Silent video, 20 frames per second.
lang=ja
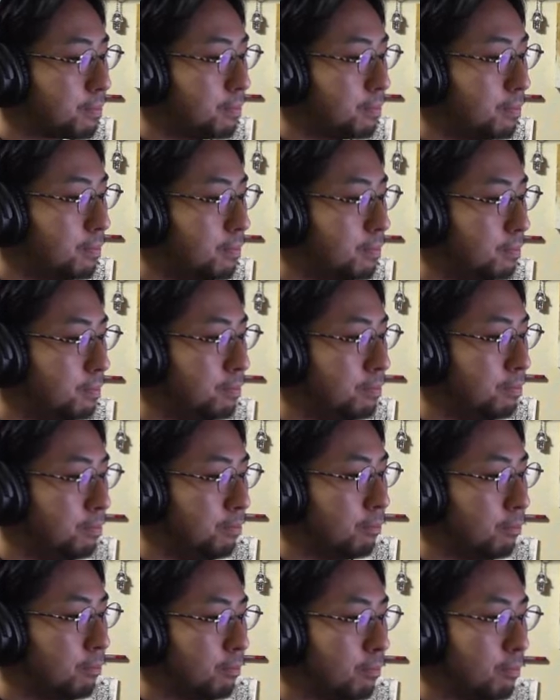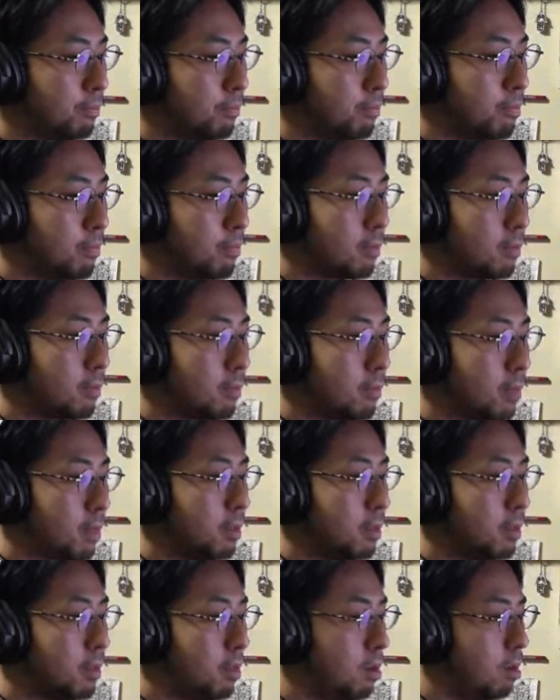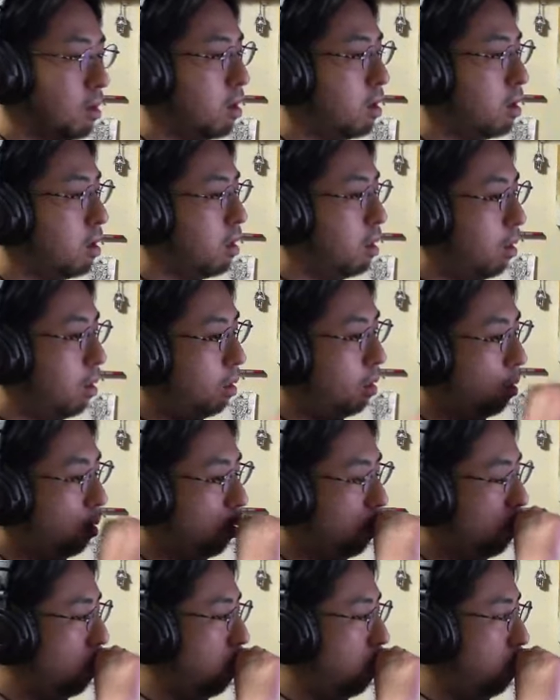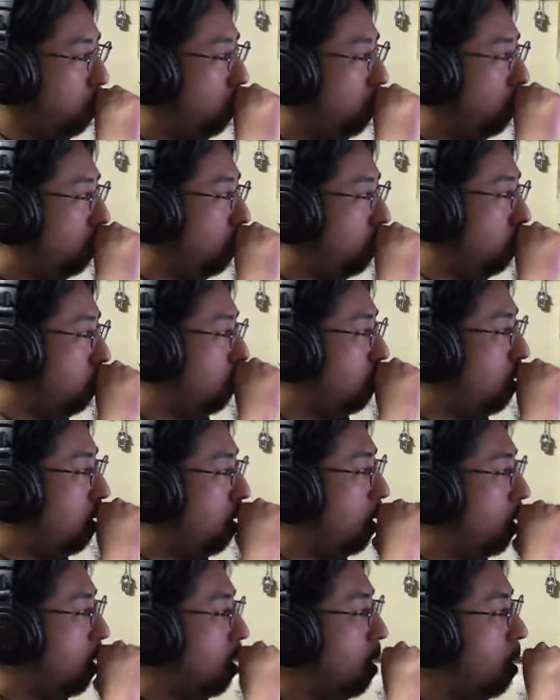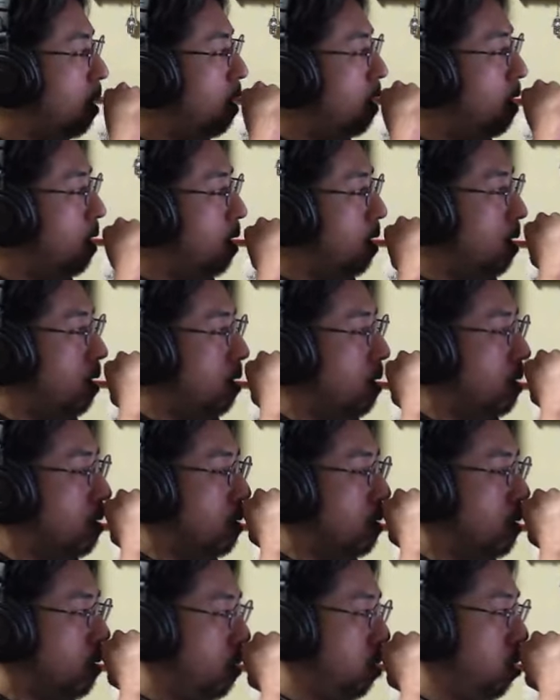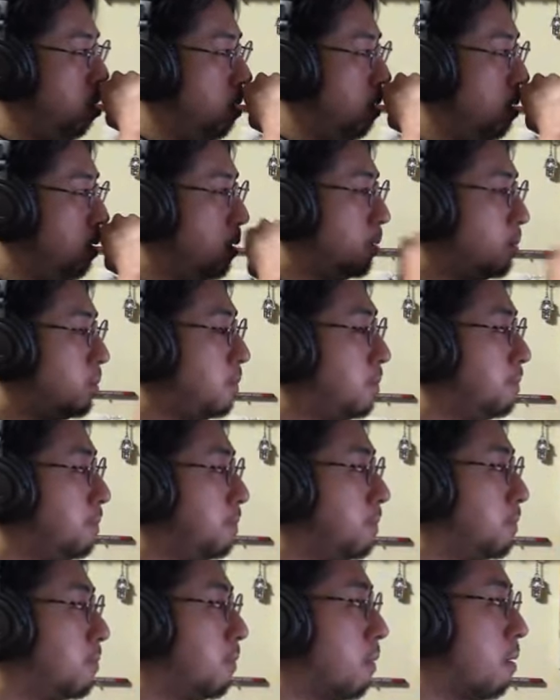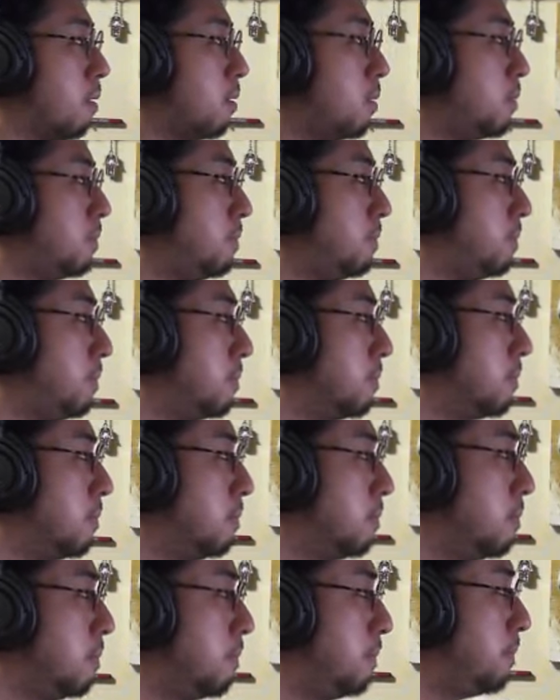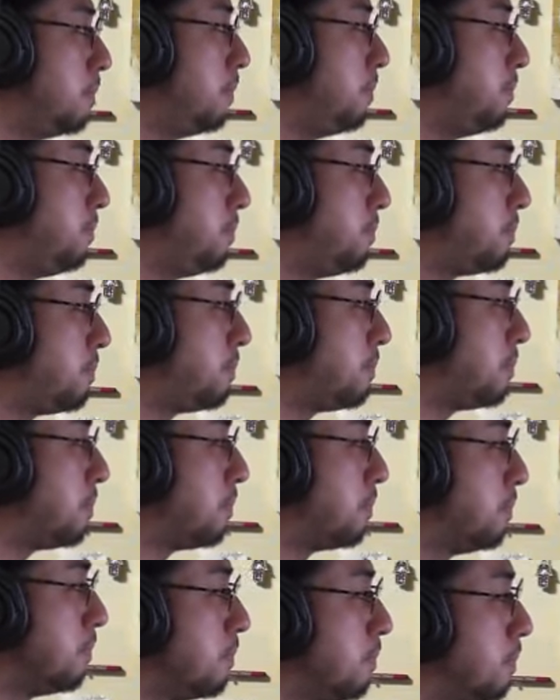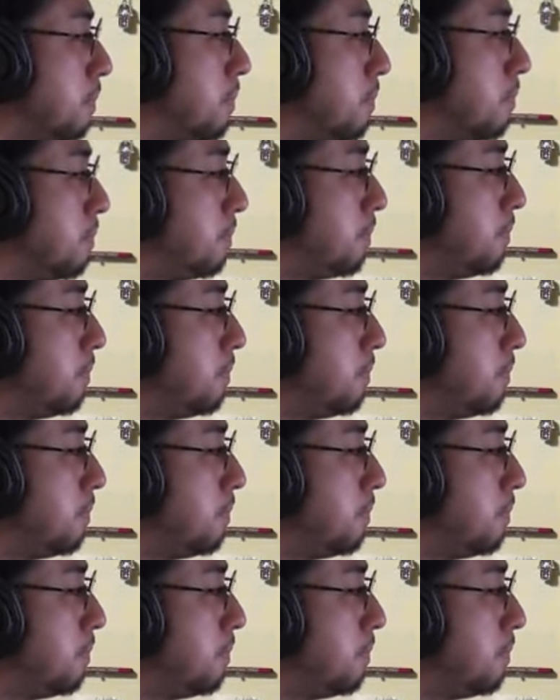だってあれでしょ戦争、あの、侍の時の戦争のメインの武器って、火縄銃と槍らしいよね。日本刀ってほぼ使